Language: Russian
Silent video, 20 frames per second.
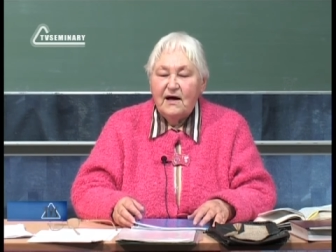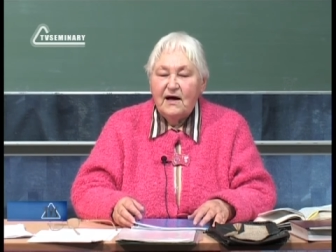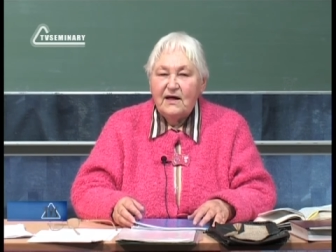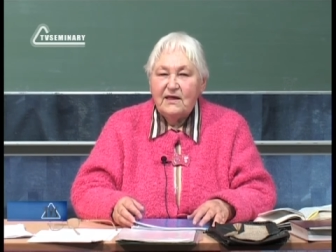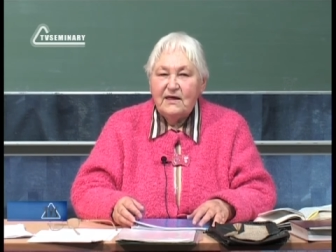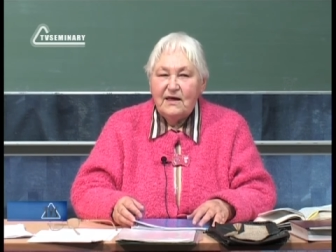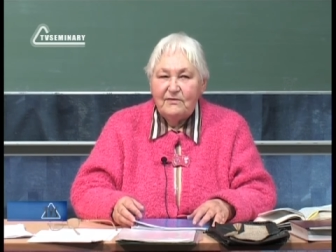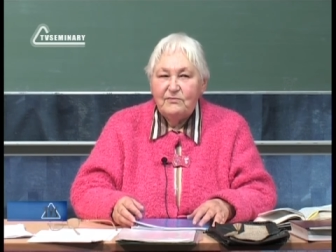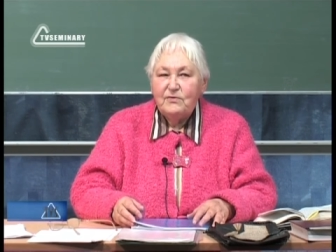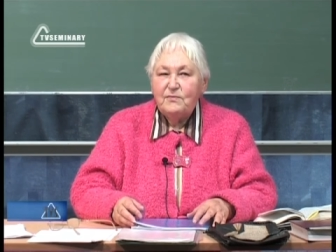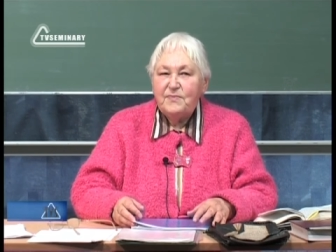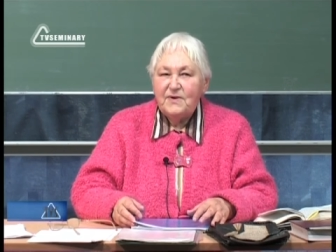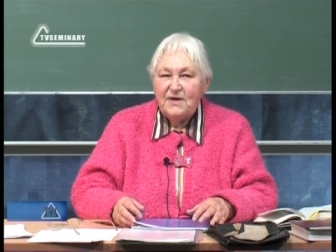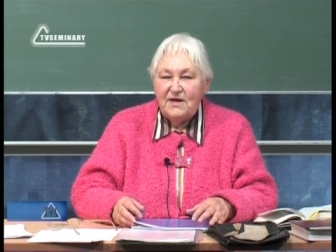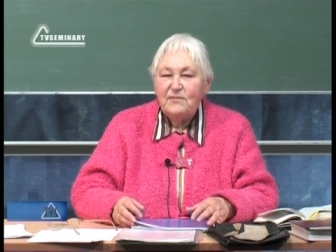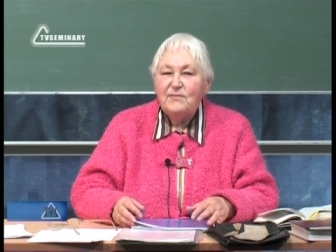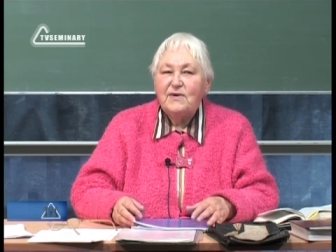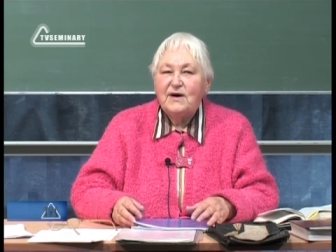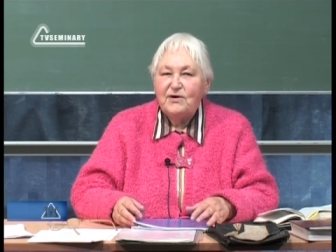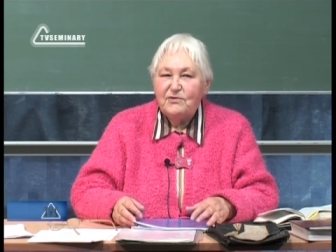они его
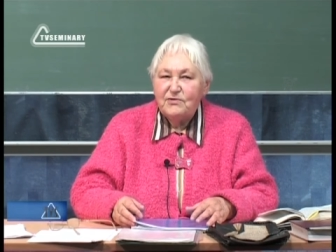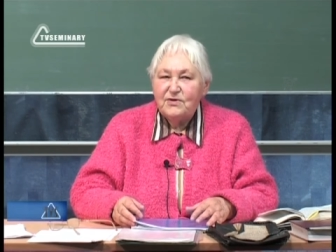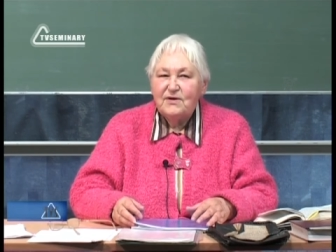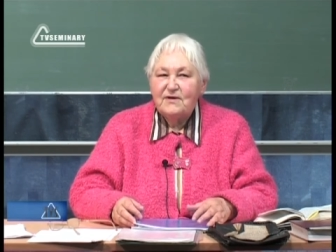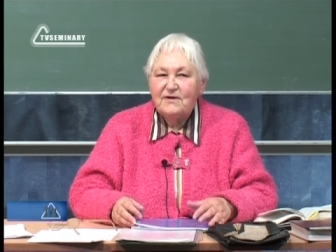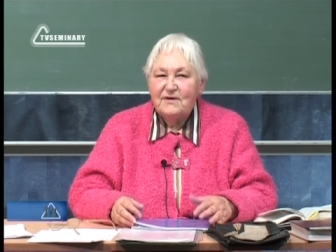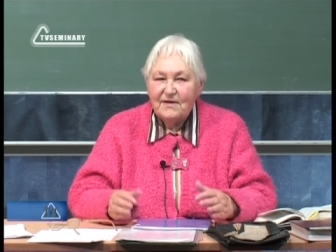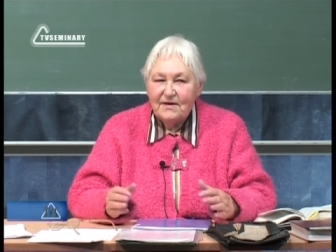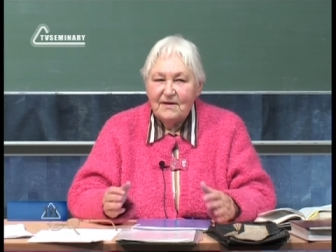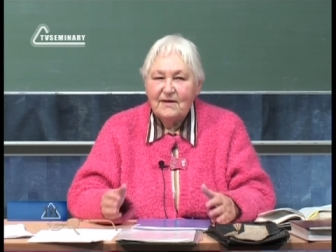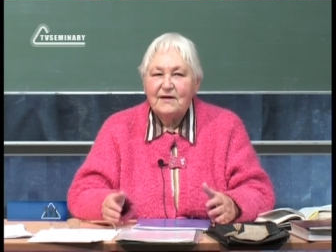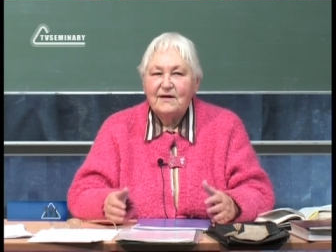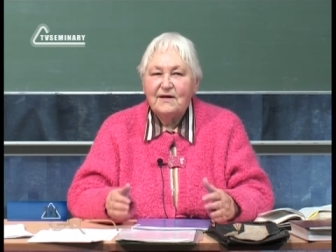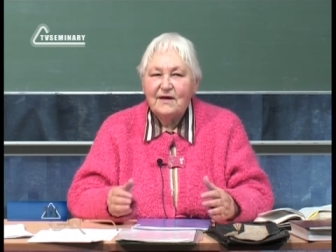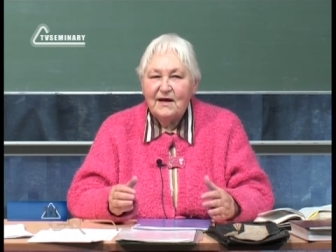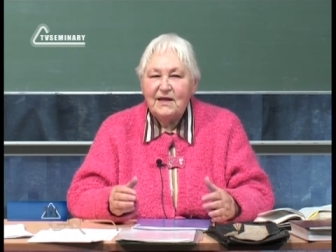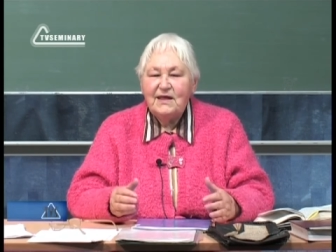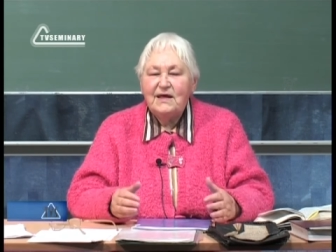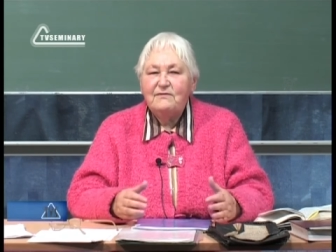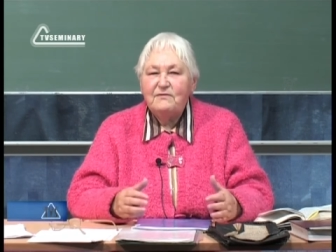понимают,
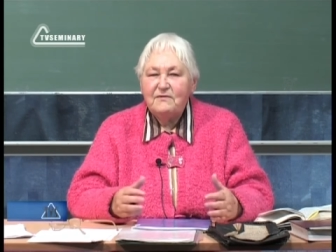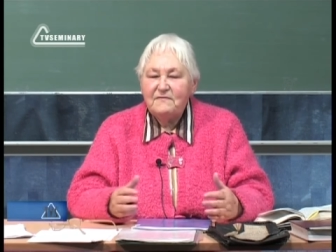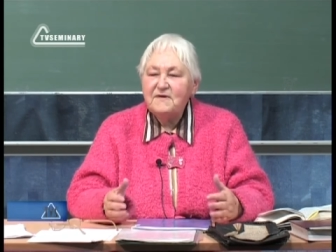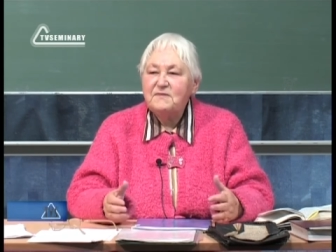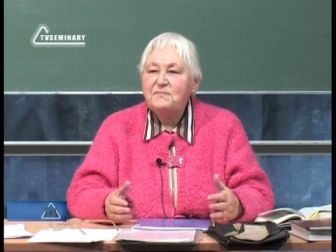они его